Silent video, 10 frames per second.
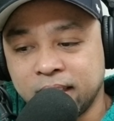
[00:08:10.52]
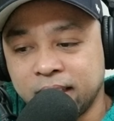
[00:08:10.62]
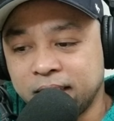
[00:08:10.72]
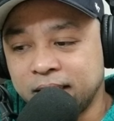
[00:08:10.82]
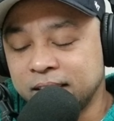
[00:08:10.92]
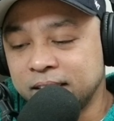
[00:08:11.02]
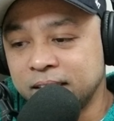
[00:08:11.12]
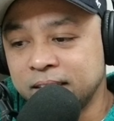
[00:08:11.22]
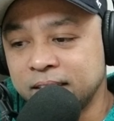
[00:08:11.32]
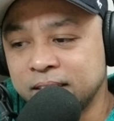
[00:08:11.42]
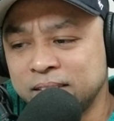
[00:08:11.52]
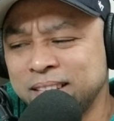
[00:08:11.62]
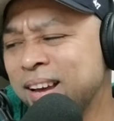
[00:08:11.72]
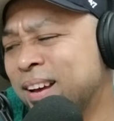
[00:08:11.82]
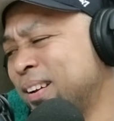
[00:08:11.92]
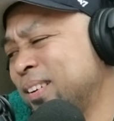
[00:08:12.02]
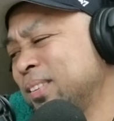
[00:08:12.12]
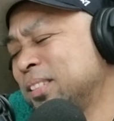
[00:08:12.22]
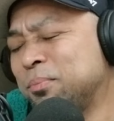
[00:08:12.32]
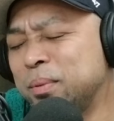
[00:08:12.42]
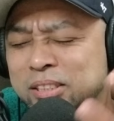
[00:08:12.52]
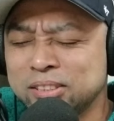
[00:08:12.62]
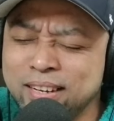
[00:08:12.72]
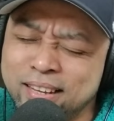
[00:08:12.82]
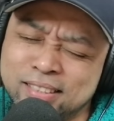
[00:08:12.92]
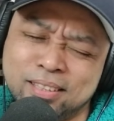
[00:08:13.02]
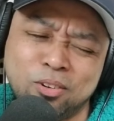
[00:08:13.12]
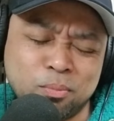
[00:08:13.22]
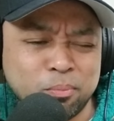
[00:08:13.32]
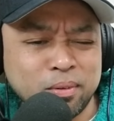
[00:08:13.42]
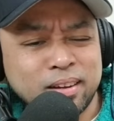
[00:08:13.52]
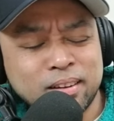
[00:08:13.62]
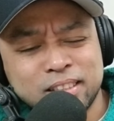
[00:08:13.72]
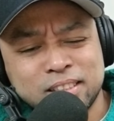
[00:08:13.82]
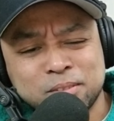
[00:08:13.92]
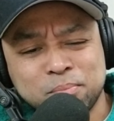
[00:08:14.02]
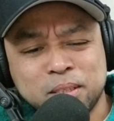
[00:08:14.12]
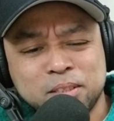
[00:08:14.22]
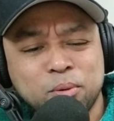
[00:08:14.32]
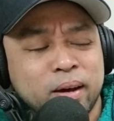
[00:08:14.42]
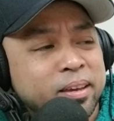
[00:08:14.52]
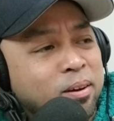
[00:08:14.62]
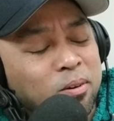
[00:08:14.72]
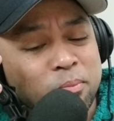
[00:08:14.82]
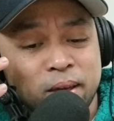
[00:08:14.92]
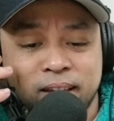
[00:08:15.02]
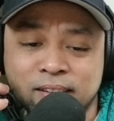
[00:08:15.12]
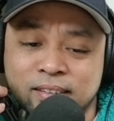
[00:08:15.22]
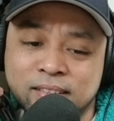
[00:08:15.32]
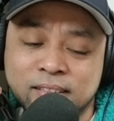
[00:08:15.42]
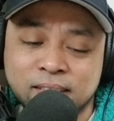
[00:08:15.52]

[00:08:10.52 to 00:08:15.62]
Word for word: And uh, yeah, speechless. Ano pa ba? It's video IO, man.